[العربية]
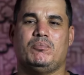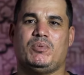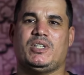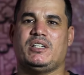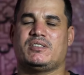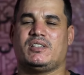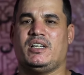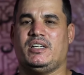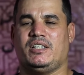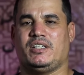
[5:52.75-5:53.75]
من بداية
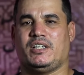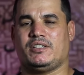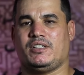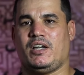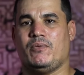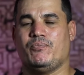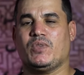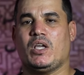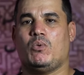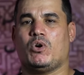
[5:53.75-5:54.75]
السنة إلى نهايتها
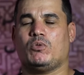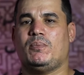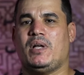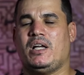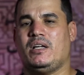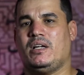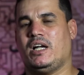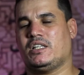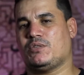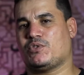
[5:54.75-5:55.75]
وربما
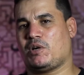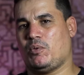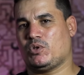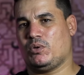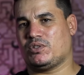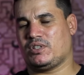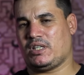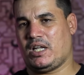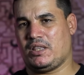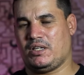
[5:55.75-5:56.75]
حتى في رابعة
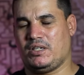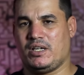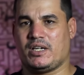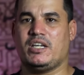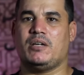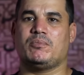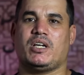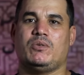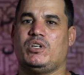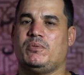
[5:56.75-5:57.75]
متوسط أيضا إذا كان
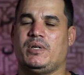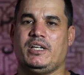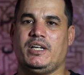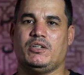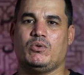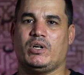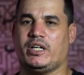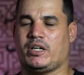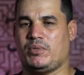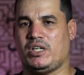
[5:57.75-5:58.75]
أمكن ولما لا لأن اللغة
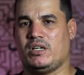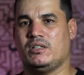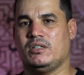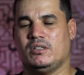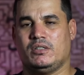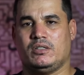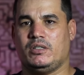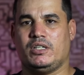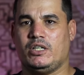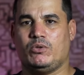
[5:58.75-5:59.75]
العربية
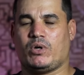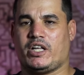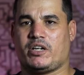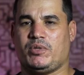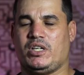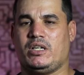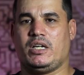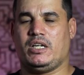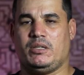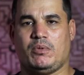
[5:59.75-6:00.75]
هي اللغه العربيه
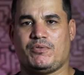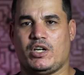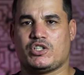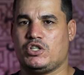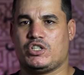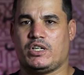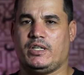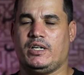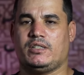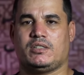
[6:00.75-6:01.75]
يعني ما فيهاش
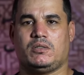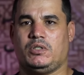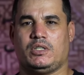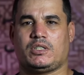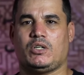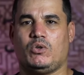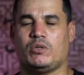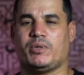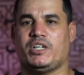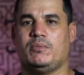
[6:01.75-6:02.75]
اشكاليات نحن نطلعوا
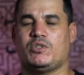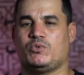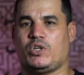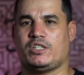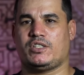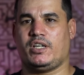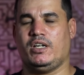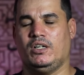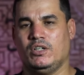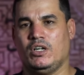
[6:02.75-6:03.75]
على البرنامج بشكل
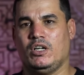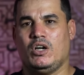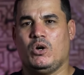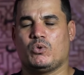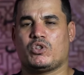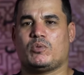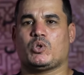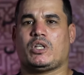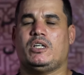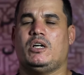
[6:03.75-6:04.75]
سريع
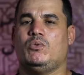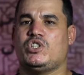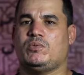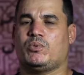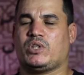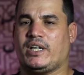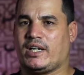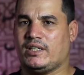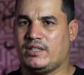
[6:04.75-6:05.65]
ونضربوا طله ونجيبوا بالطريقه